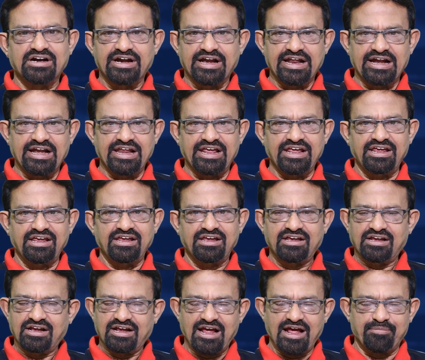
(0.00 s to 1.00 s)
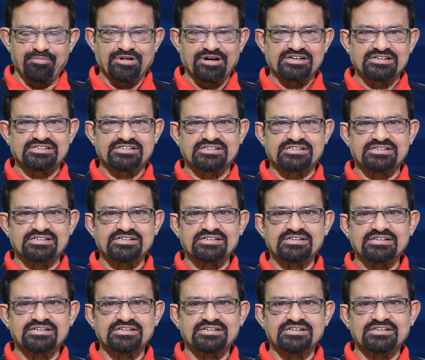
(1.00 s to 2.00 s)
ఢిల్లీ క్యాపిటల్స్
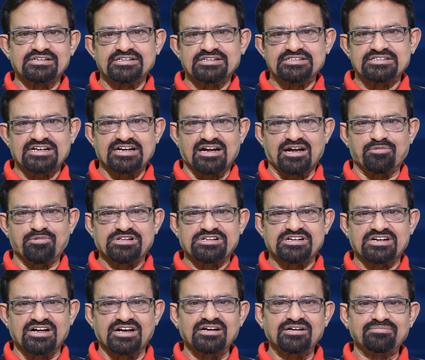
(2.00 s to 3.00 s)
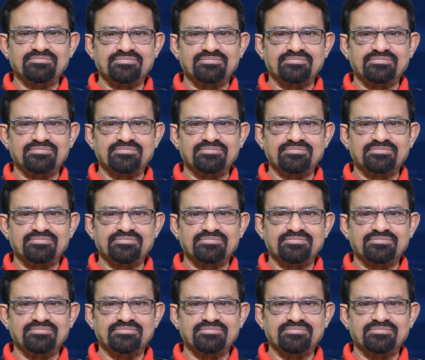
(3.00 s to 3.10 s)
జట్ల మధ్యన